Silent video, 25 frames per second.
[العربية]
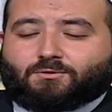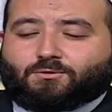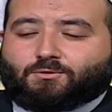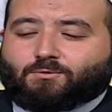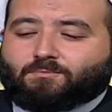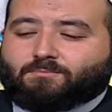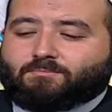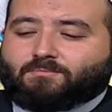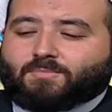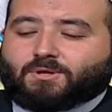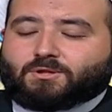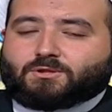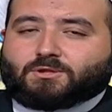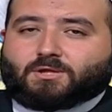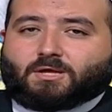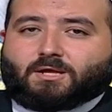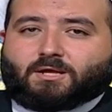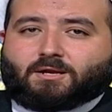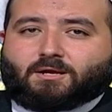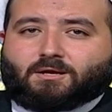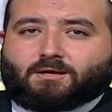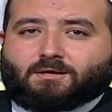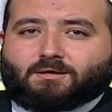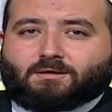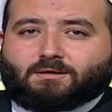ثم
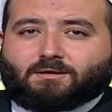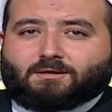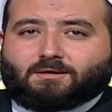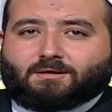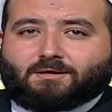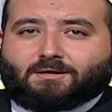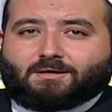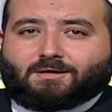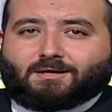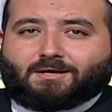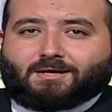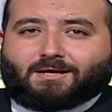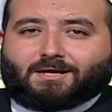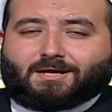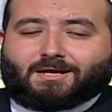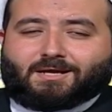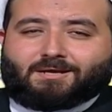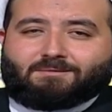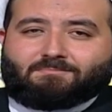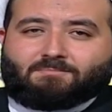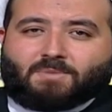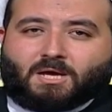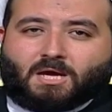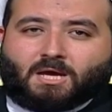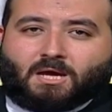صار
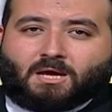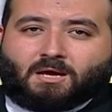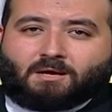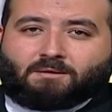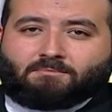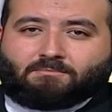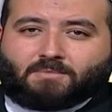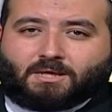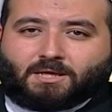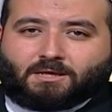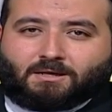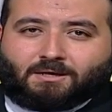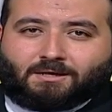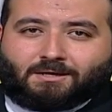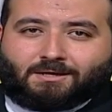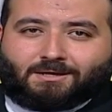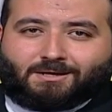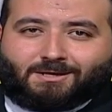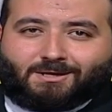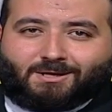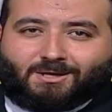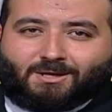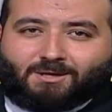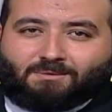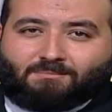اماما
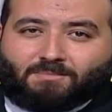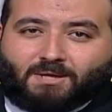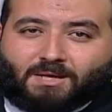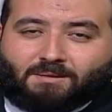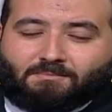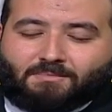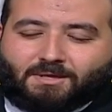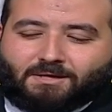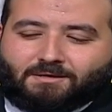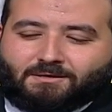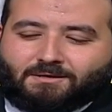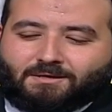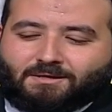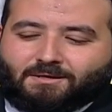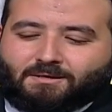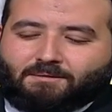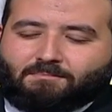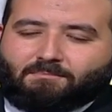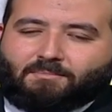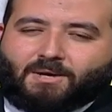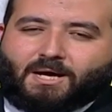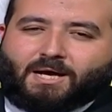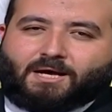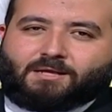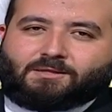اماما
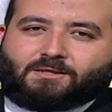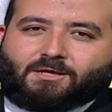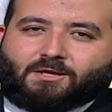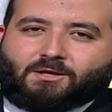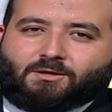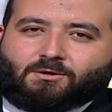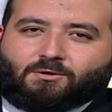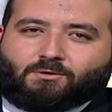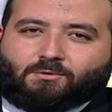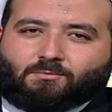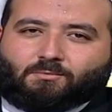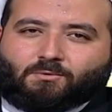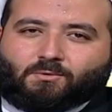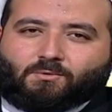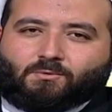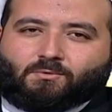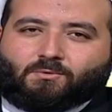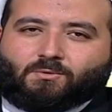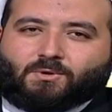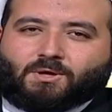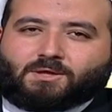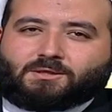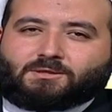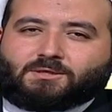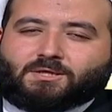بعد
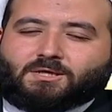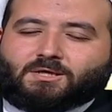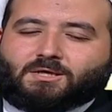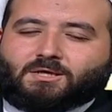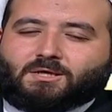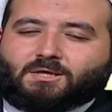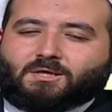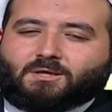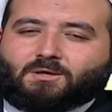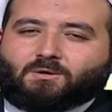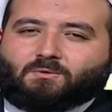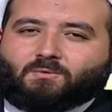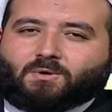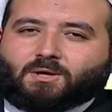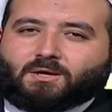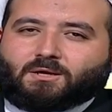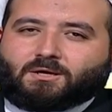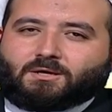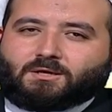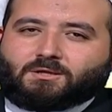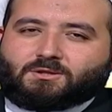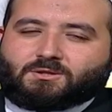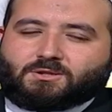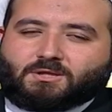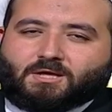النبوه
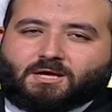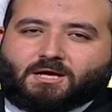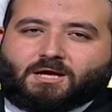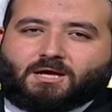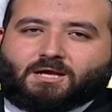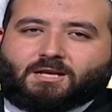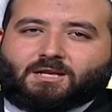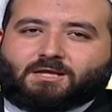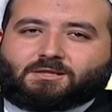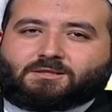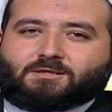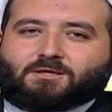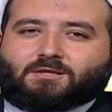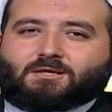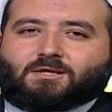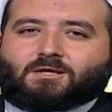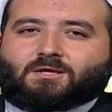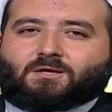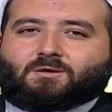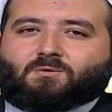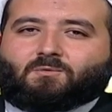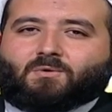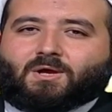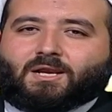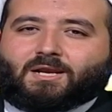والرساله
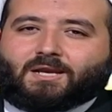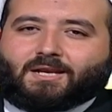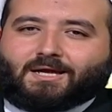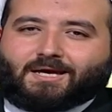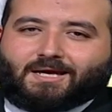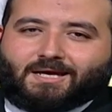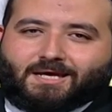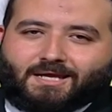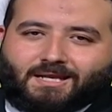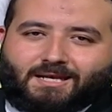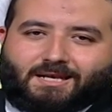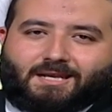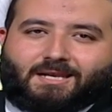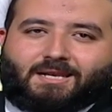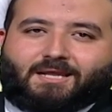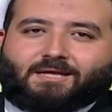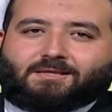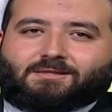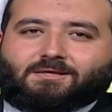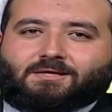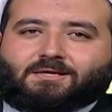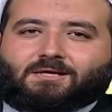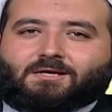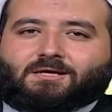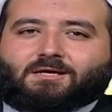
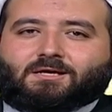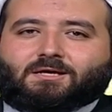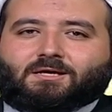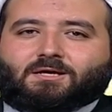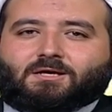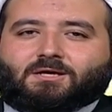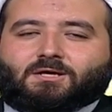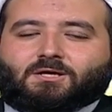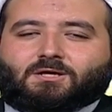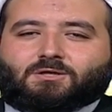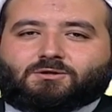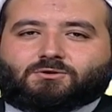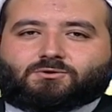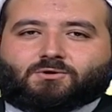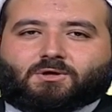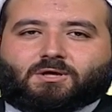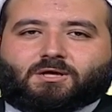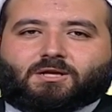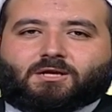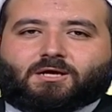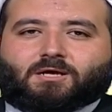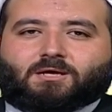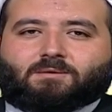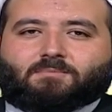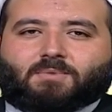والخله
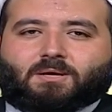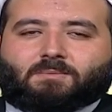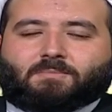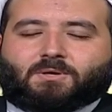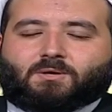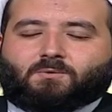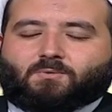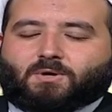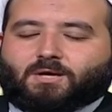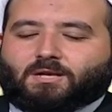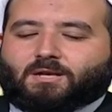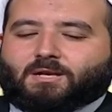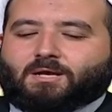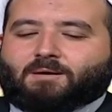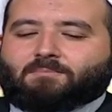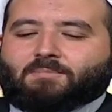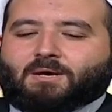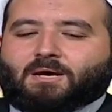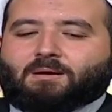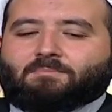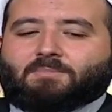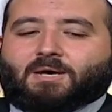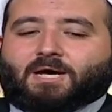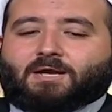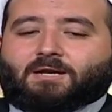جعل اماما والا
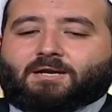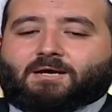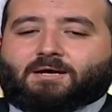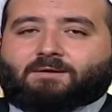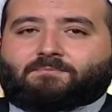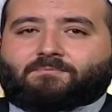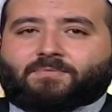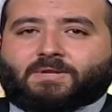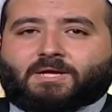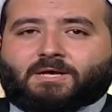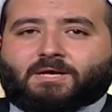ما معنى